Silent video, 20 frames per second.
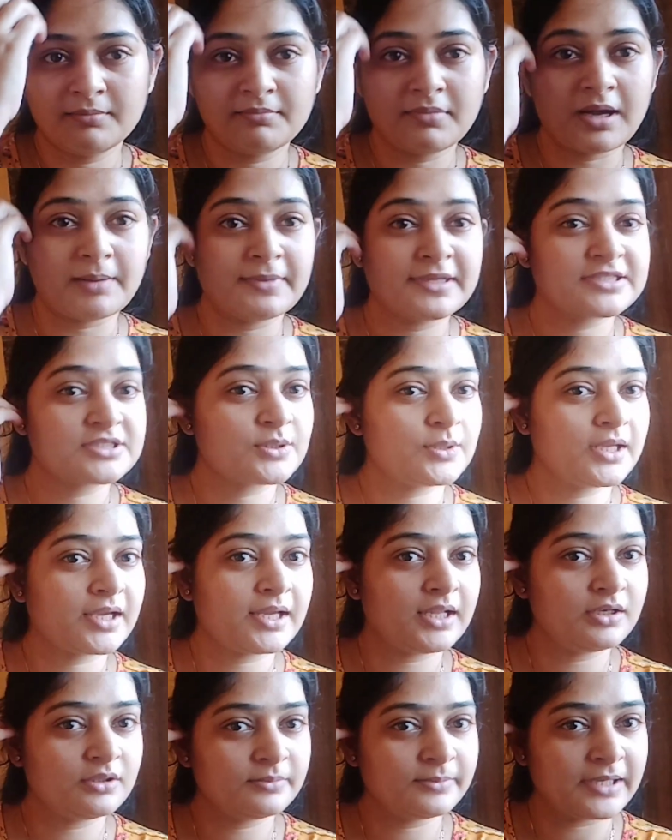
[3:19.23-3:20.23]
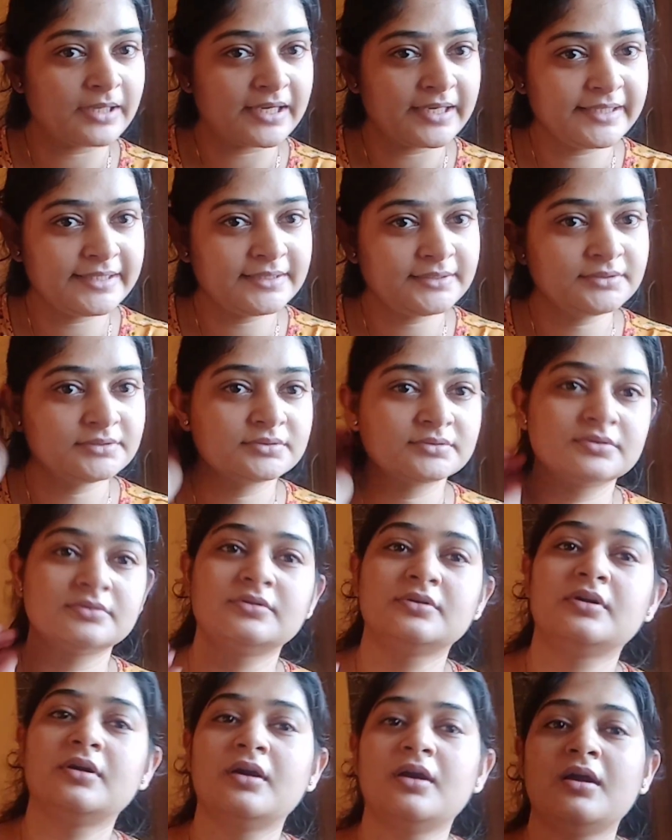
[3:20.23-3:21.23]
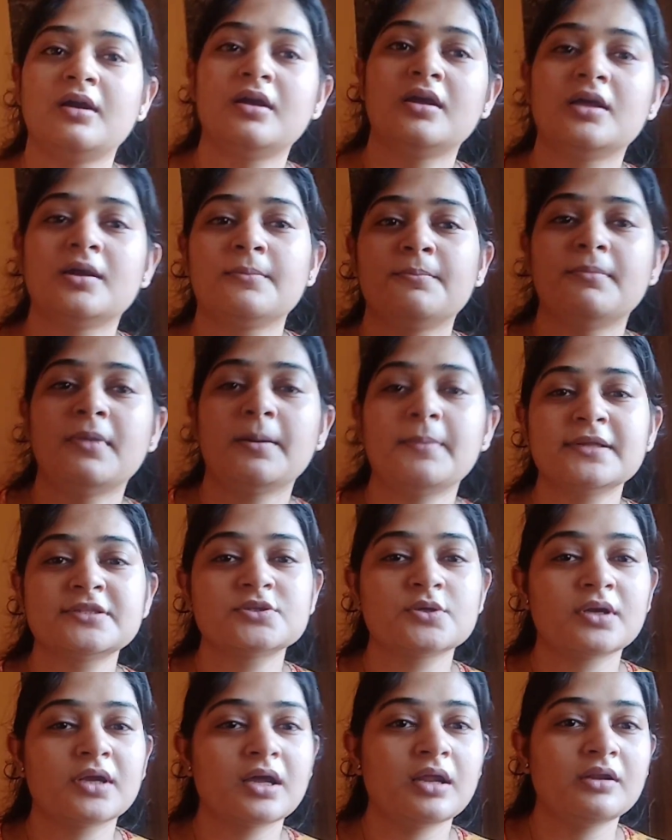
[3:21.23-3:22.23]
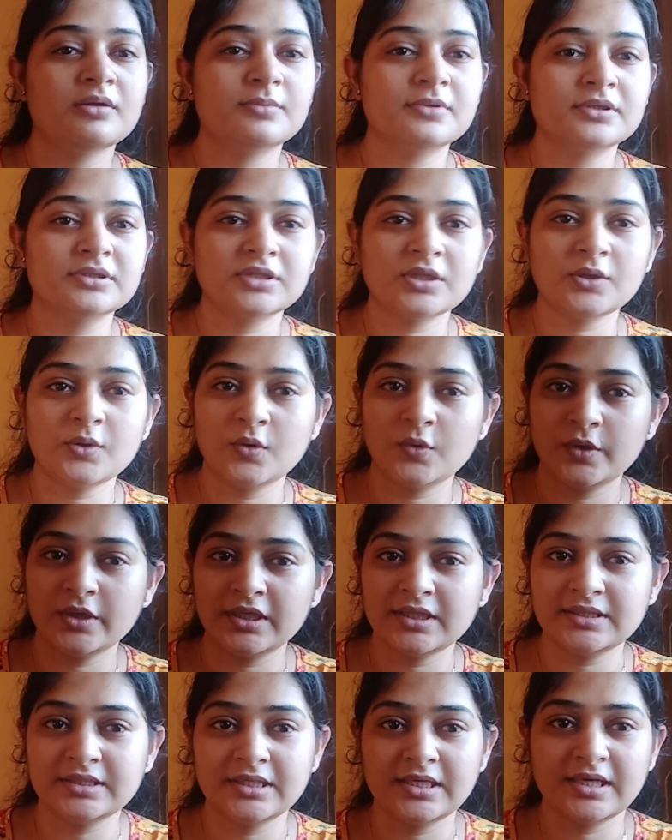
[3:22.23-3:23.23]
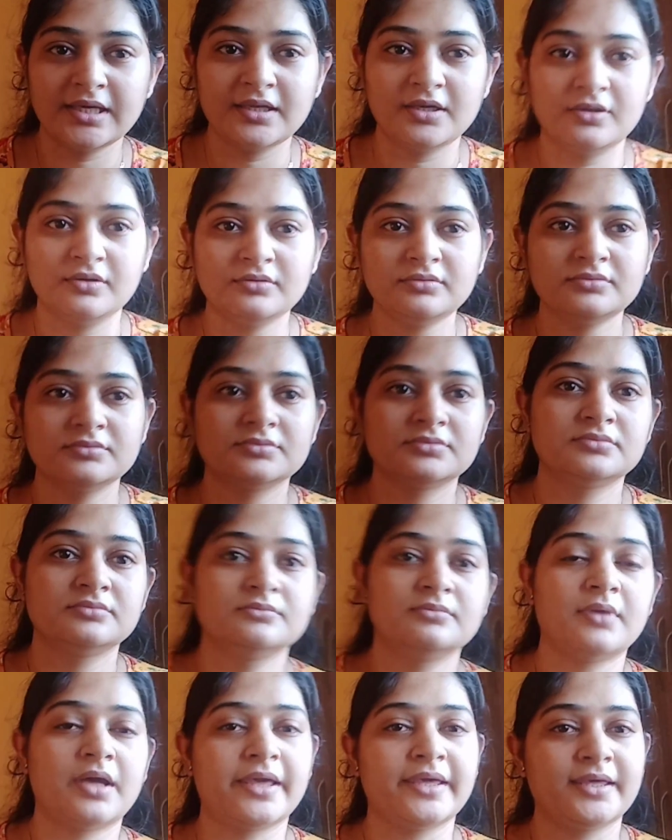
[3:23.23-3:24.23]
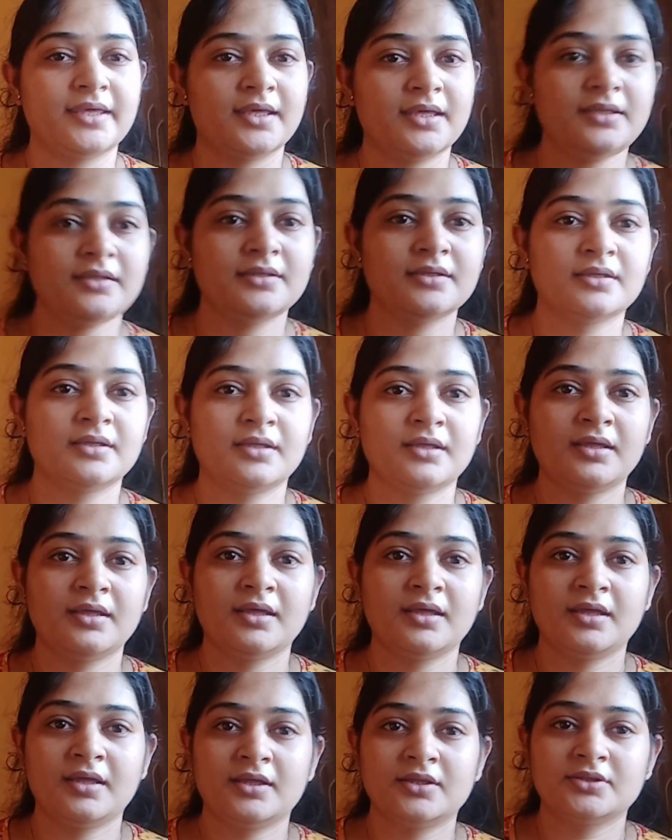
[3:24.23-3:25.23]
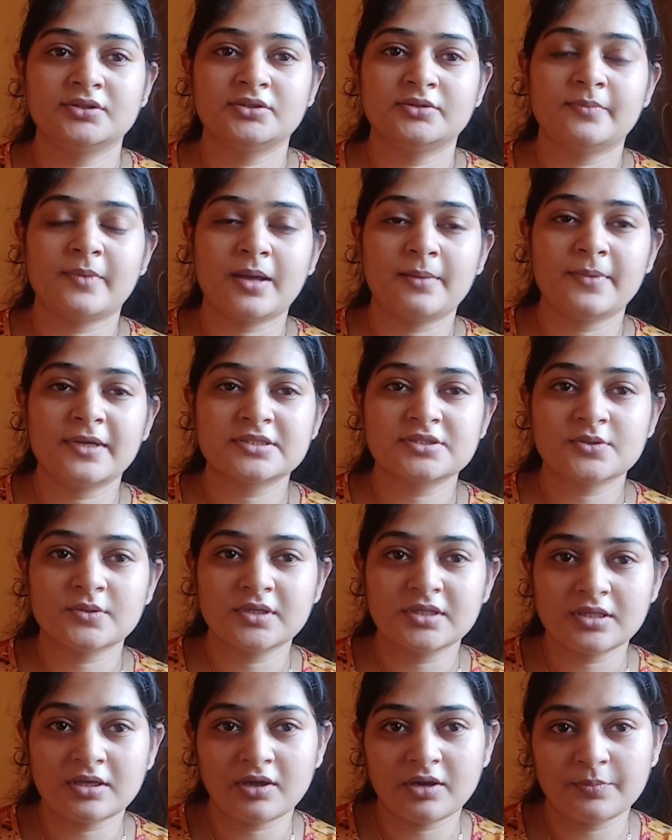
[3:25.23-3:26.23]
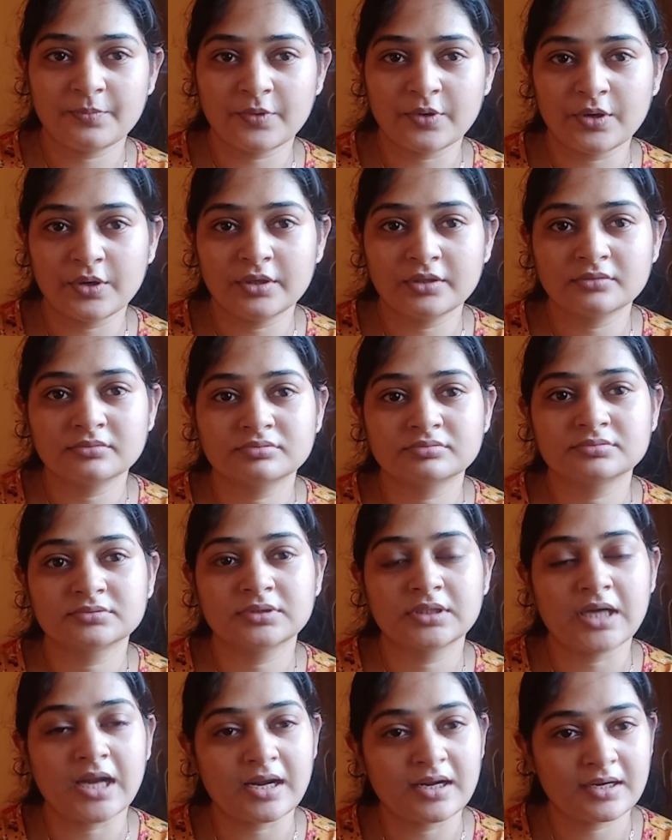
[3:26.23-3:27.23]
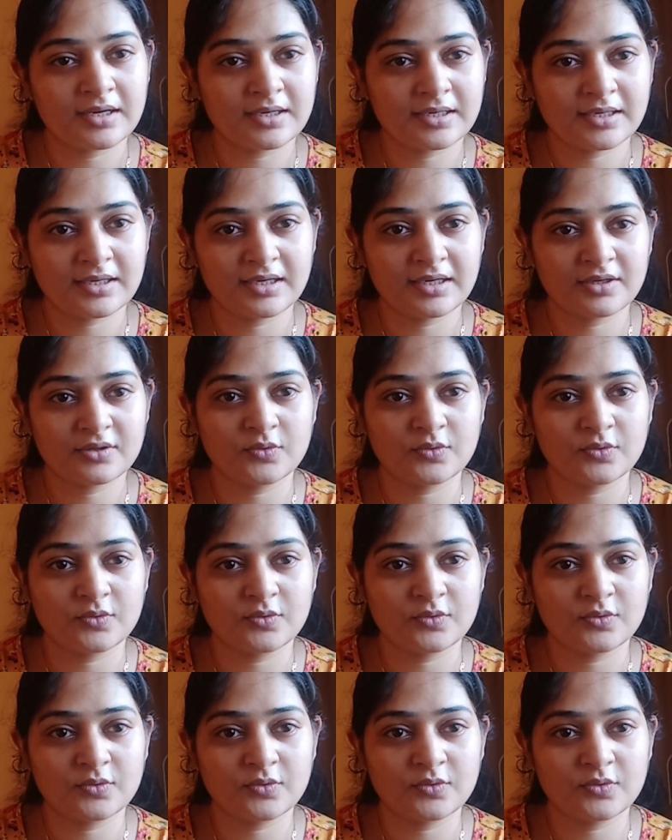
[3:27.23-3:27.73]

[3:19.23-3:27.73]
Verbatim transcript: বাবা চলে গেল বাড়ি বাবা চলে গেলে বলতে ওই দিয়ে এলো বাইকে তো বাবা চলে যাওয়ার পর রান্না টান্না